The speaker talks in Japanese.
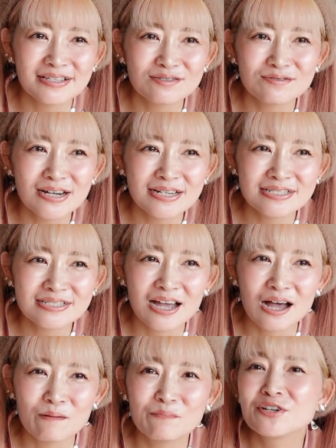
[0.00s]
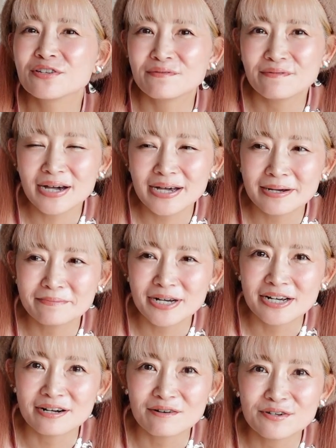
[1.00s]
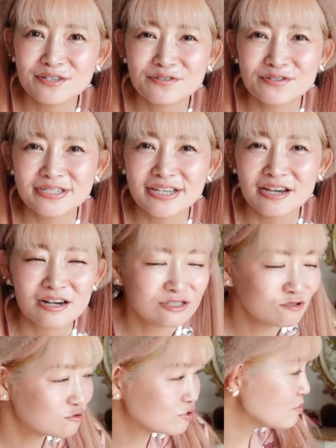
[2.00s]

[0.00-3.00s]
紹介したものは、置いといて、ちょっと